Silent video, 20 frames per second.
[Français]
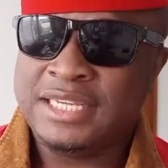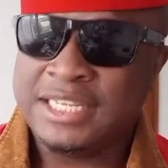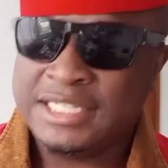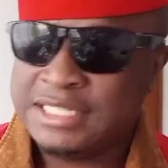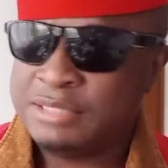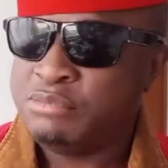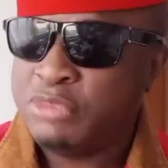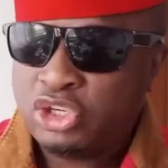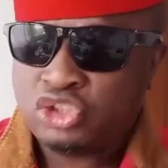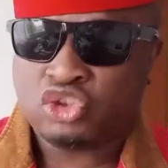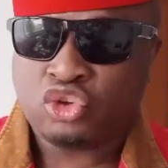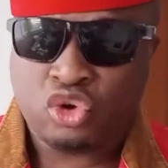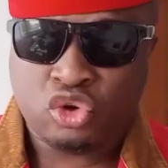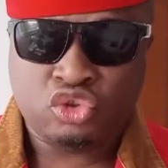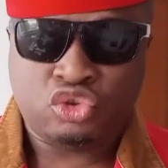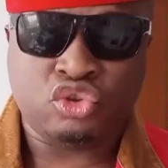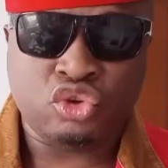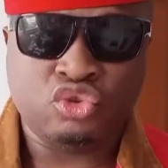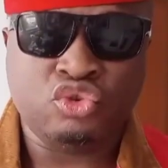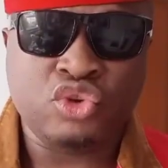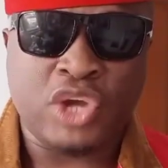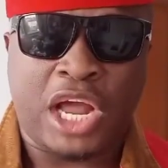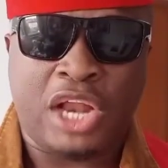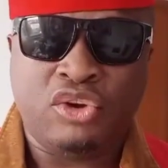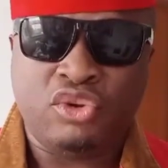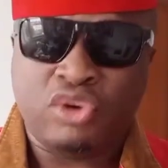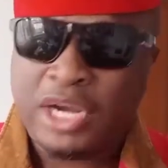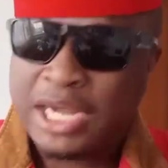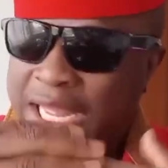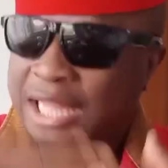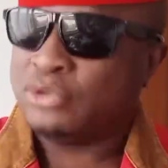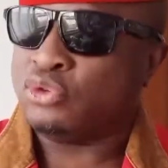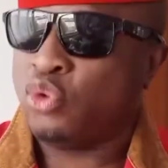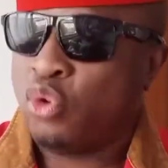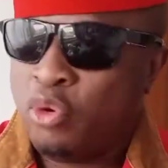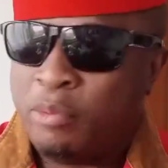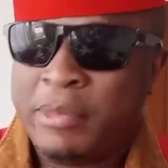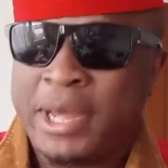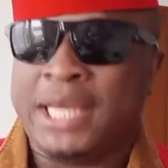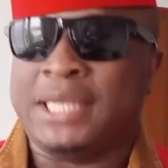et si moi, je continue à lui
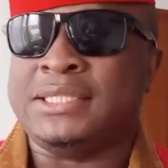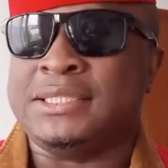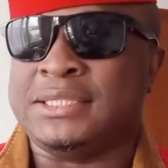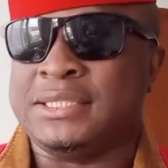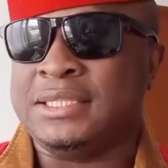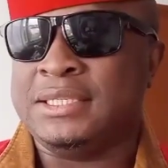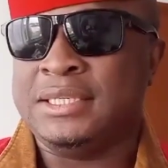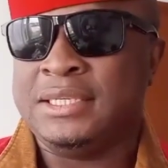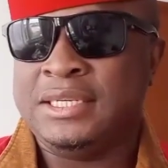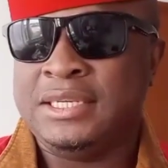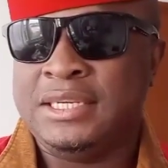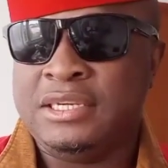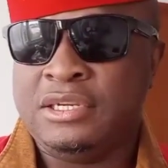rendre hommage,